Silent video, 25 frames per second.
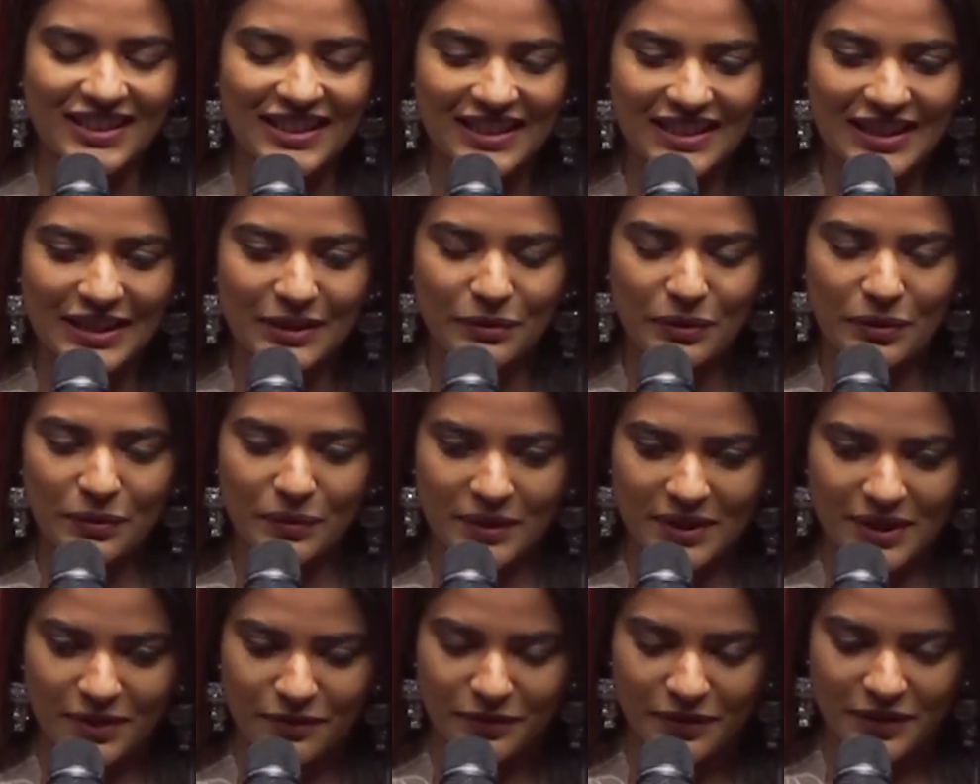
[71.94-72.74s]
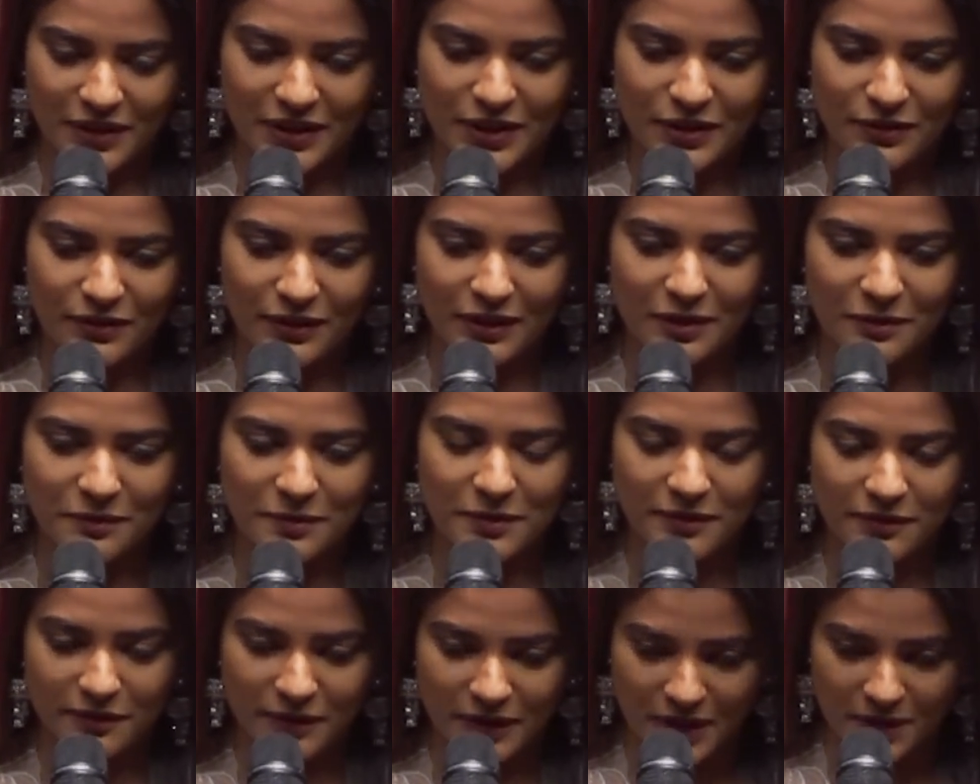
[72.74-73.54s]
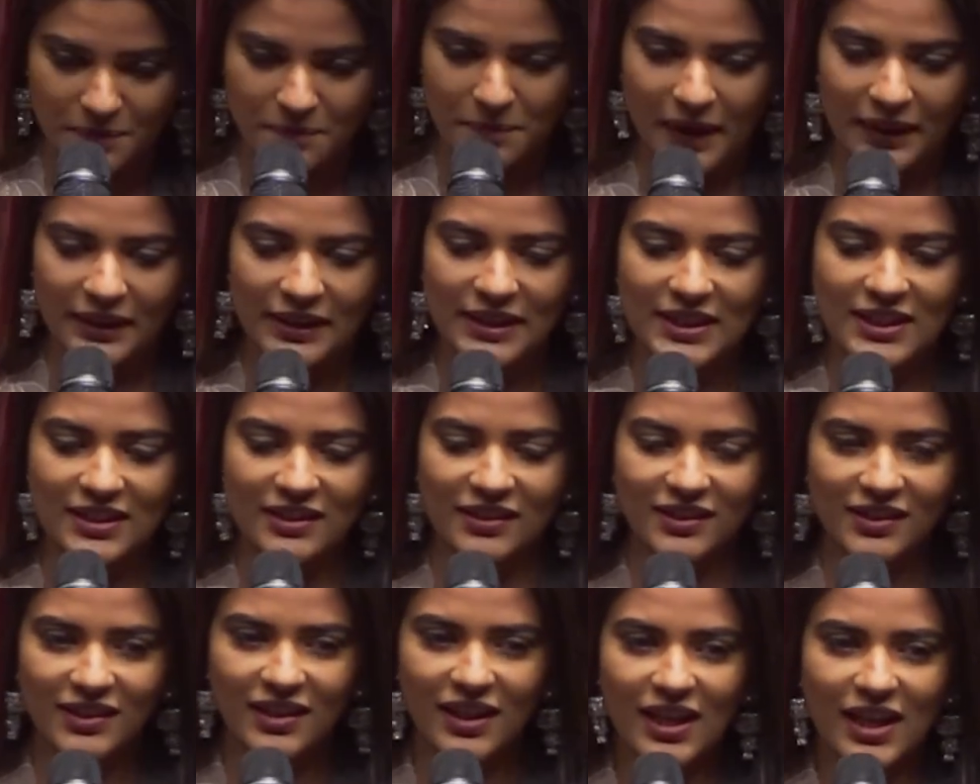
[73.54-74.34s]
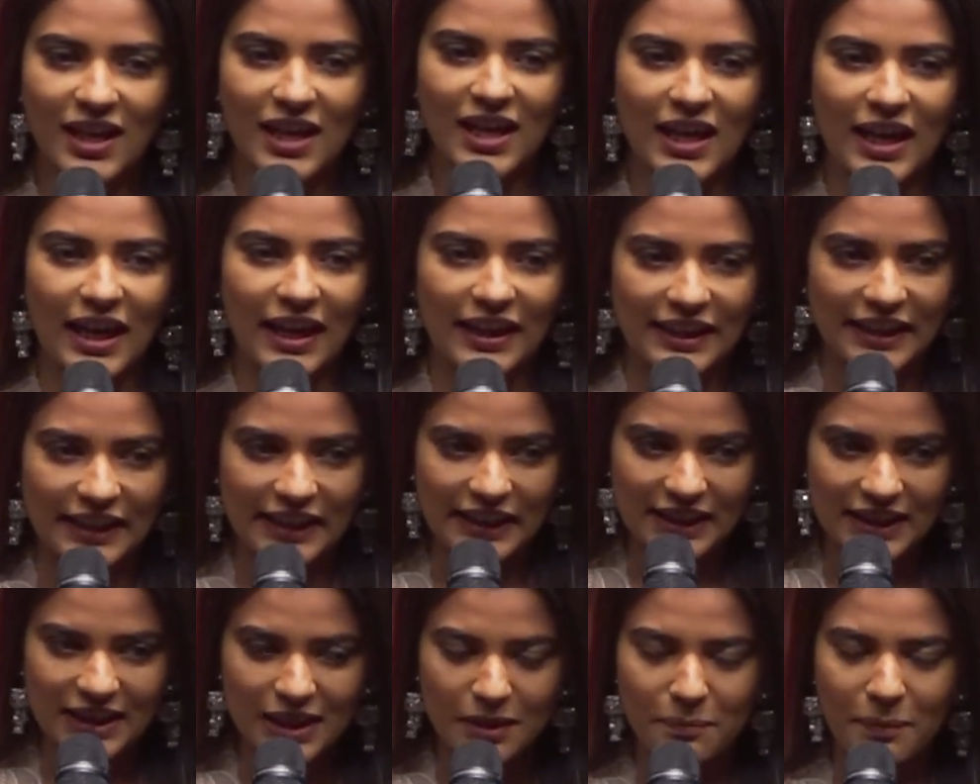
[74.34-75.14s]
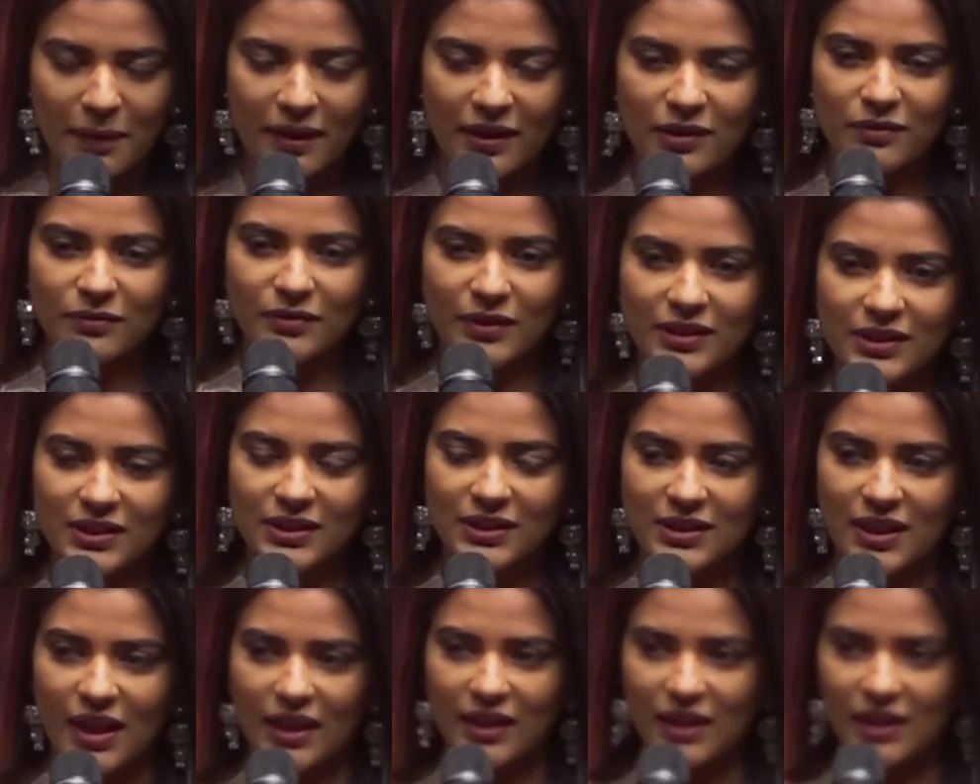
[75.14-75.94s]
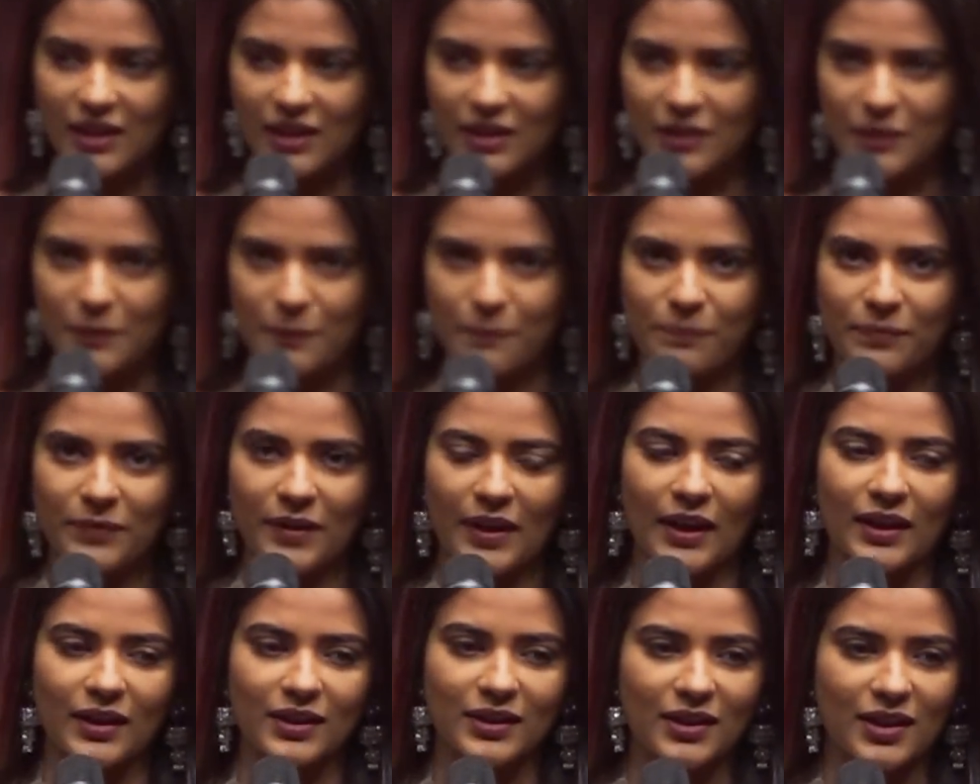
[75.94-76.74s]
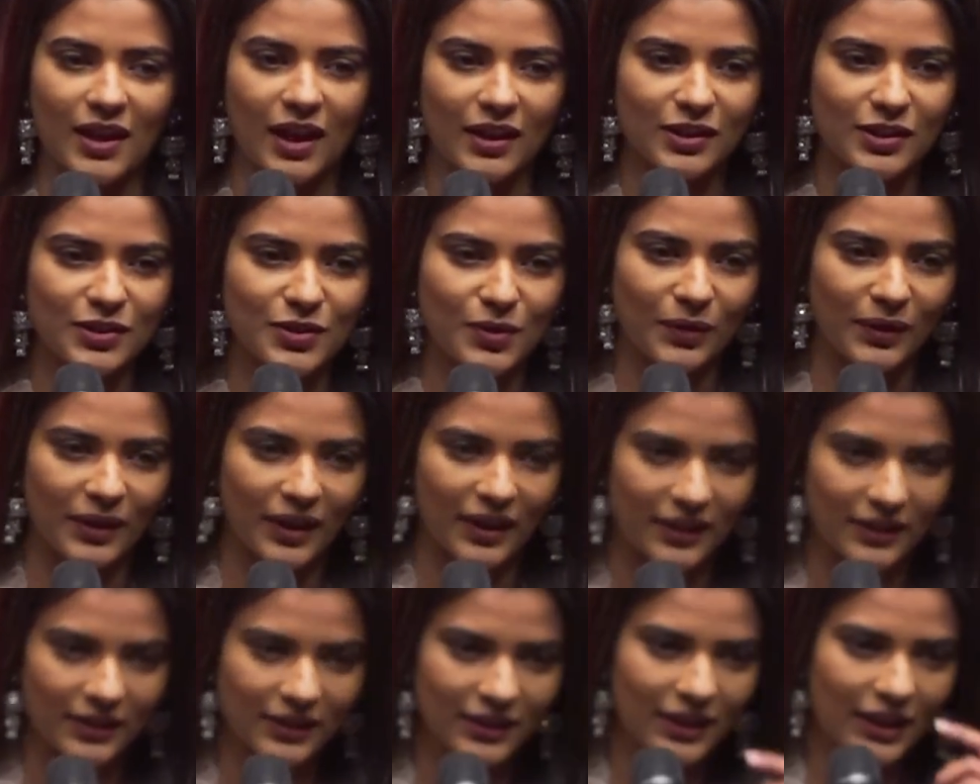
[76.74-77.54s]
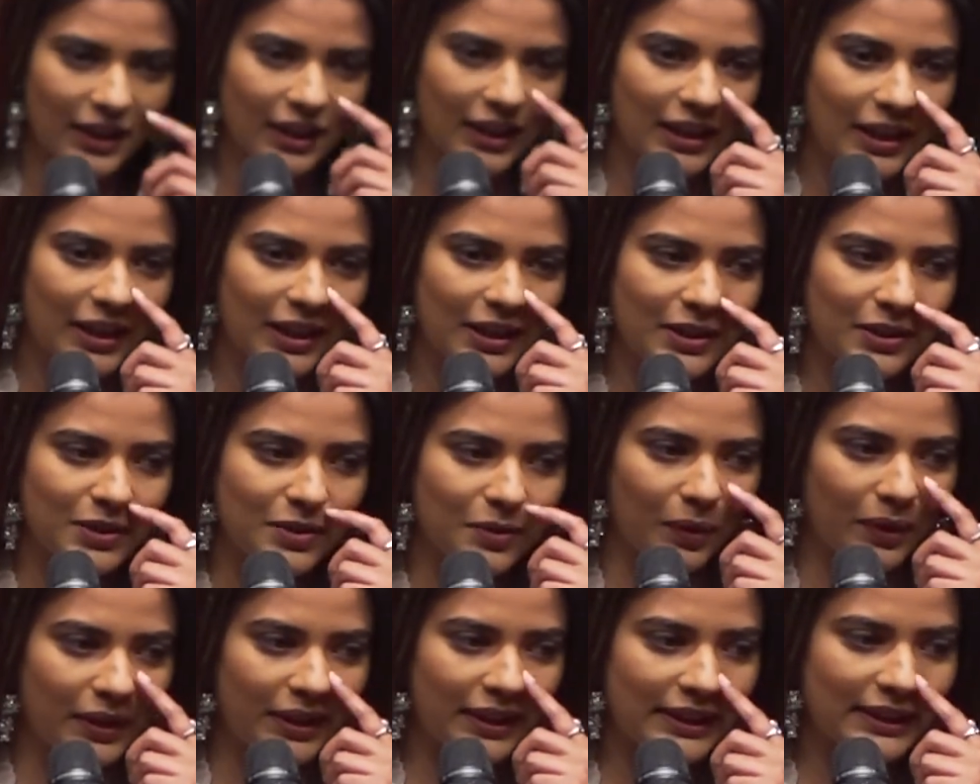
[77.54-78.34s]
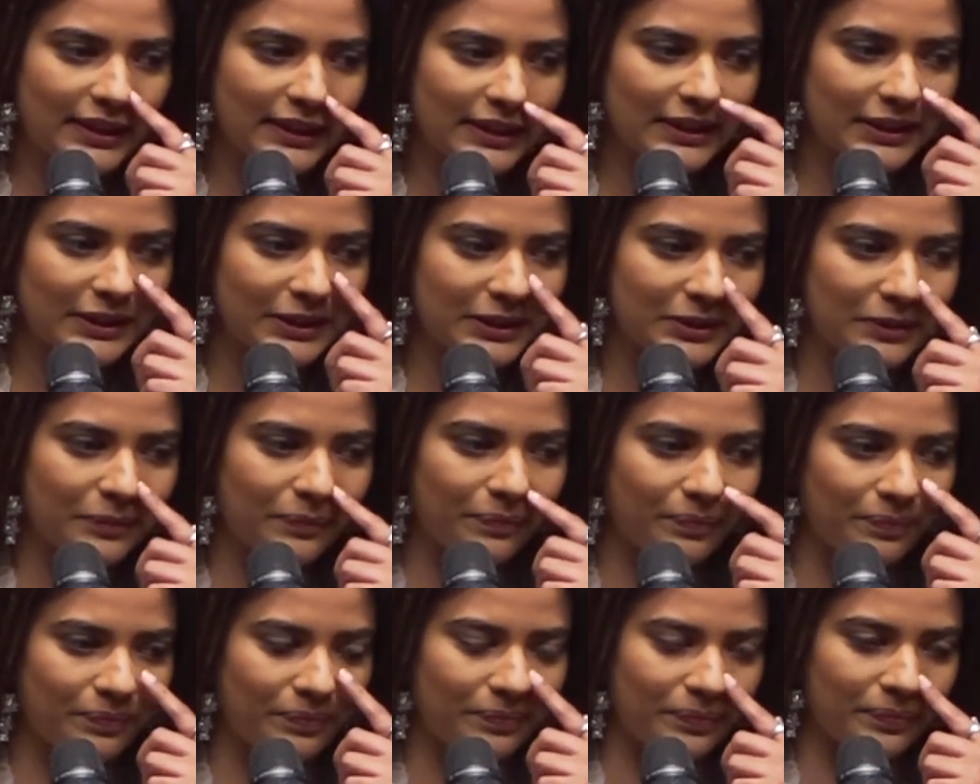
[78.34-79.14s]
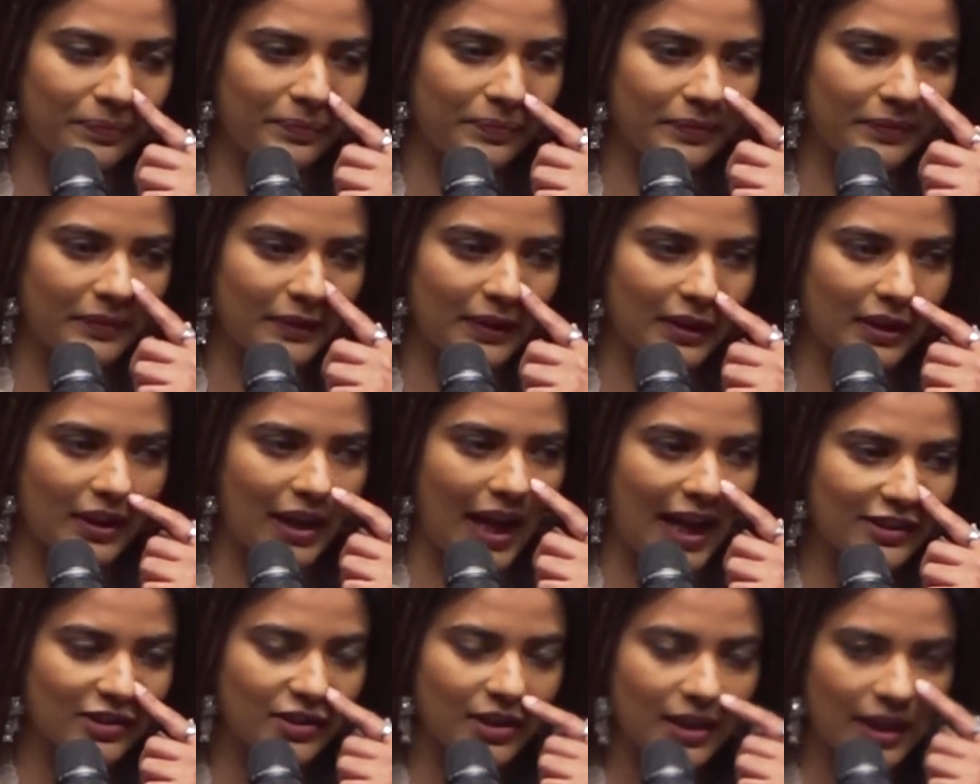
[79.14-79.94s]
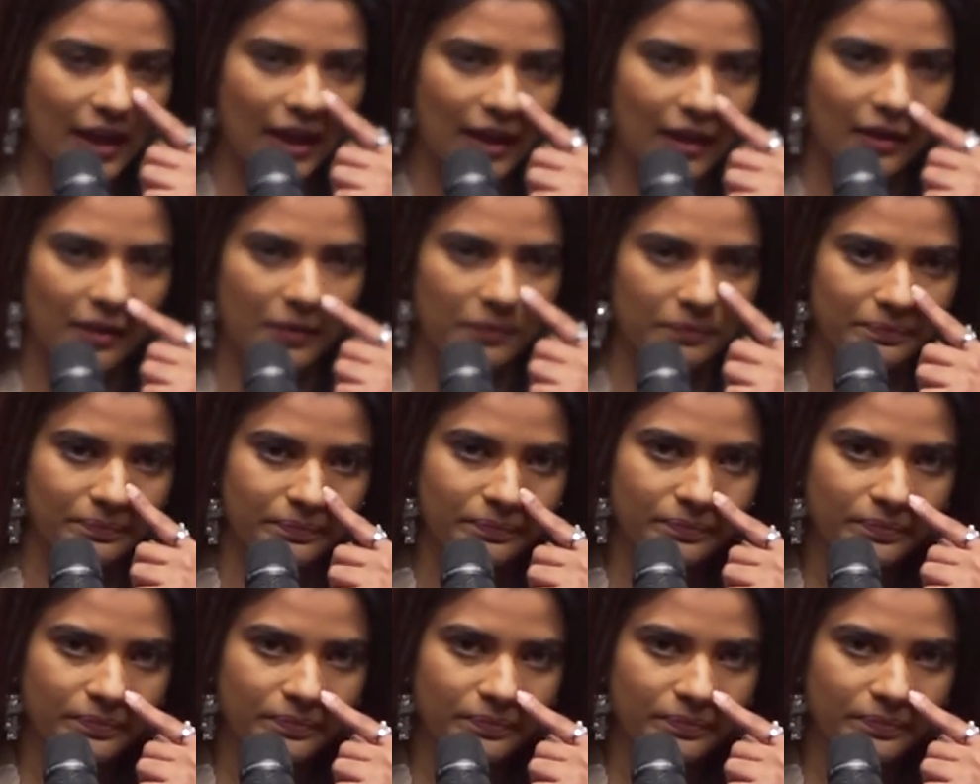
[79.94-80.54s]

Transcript: சிசிவி வாஸ் அ ஃபர்ஸ்ட் ஃபிலிம் வித் மணி சார் அண்ட் இந்த படம் வந்து தனா எனக்கு கதை சொன்னார் சொல்லிவிட்டு ஆக்சுவலாக நான்